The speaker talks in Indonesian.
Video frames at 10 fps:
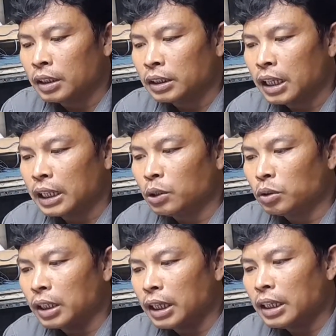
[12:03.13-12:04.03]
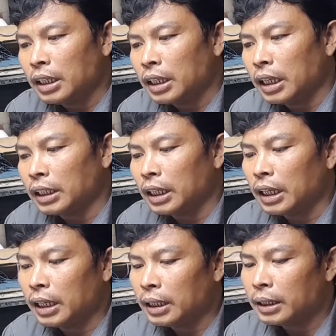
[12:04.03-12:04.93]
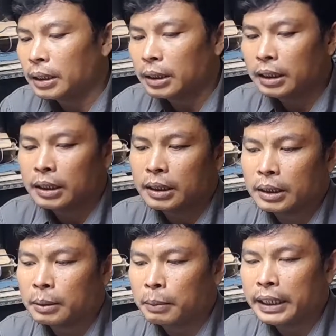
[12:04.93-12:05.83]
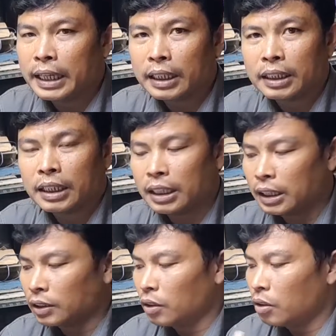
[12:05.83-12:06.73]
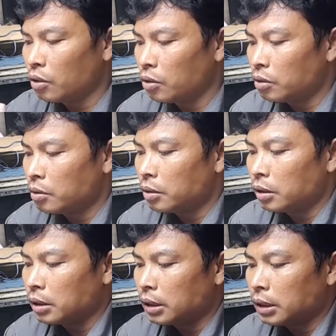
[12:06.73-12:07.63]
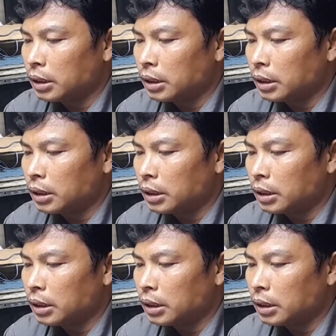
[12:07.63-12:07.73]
selanjutnya adalah e, melihat ya atau e,